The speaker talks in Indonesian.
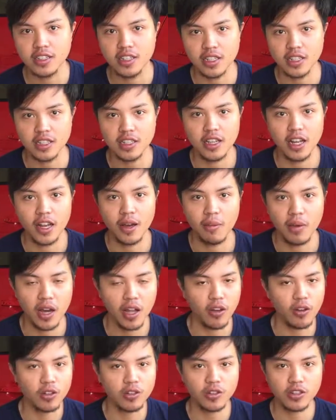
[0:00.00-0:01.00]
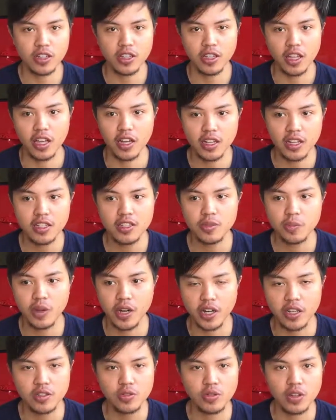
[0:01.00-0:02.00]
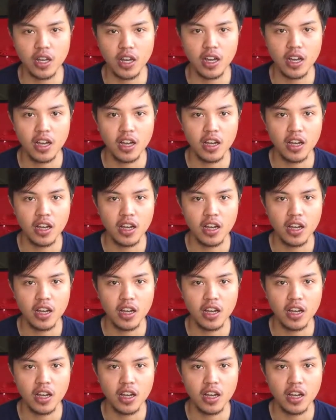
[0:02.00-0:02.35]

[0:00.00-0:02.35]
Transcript: Jadi dalam hal auto detailing sebenarnya sudah